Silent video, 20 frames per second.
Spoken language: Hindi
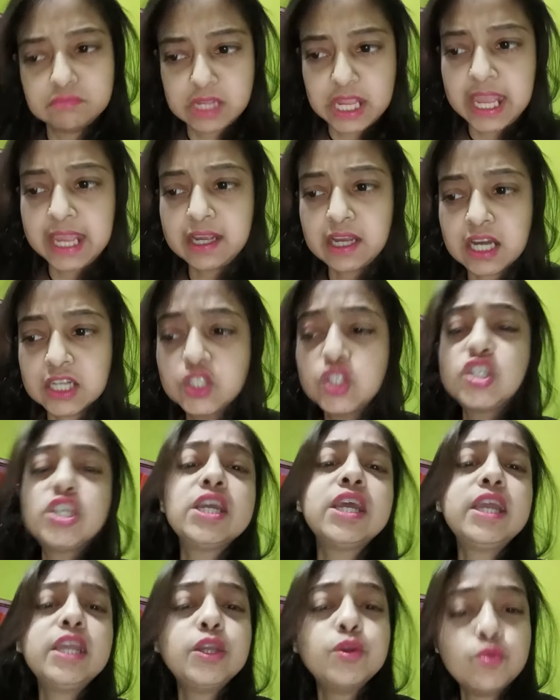एक अच्छे
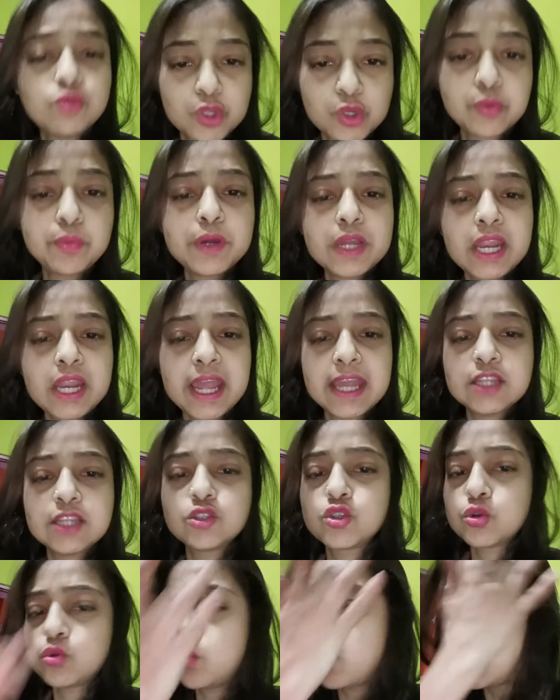यूट्यूबर है
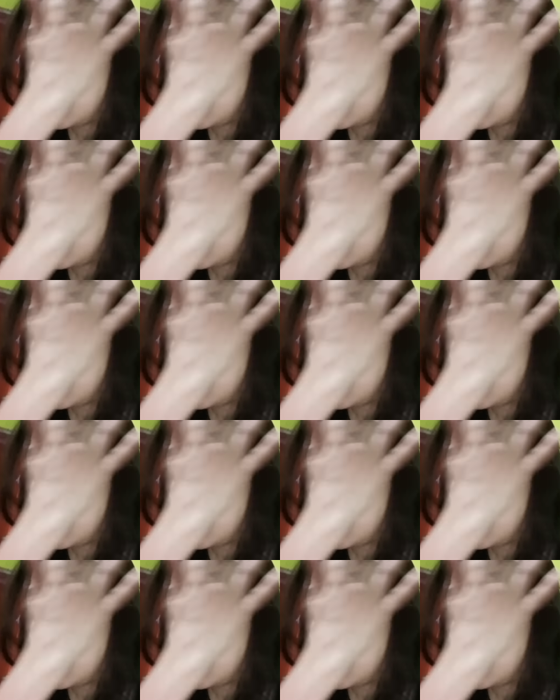जो